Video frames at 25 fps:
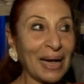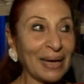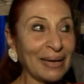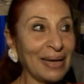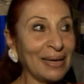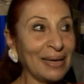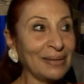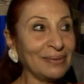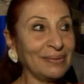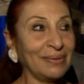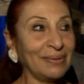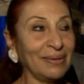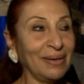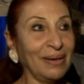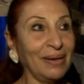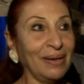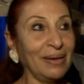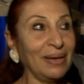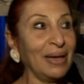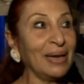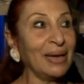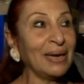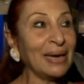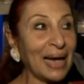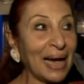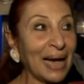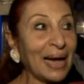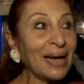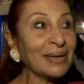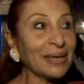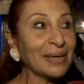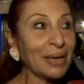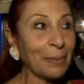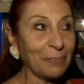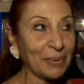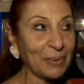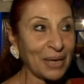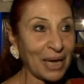حاجات اللي
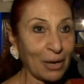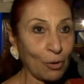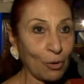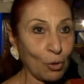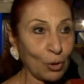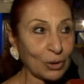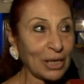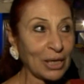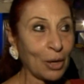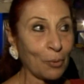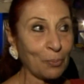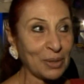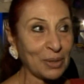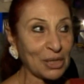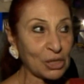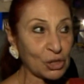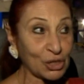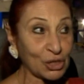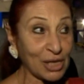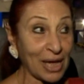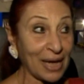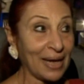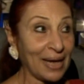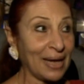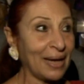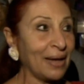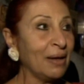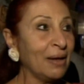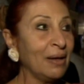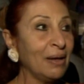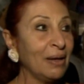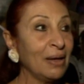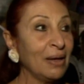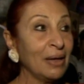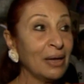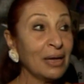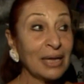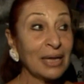احنا بناخدها وبنشتاقها
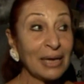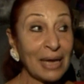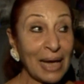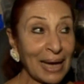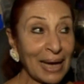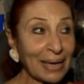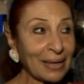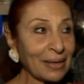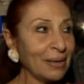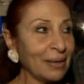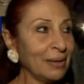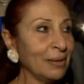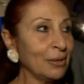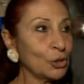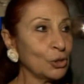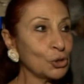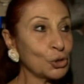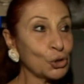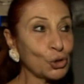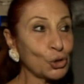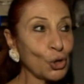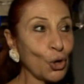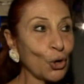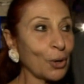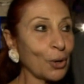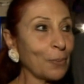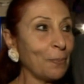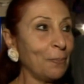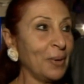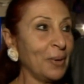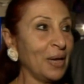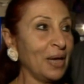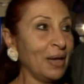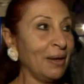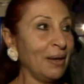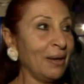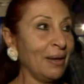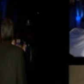اكل شرب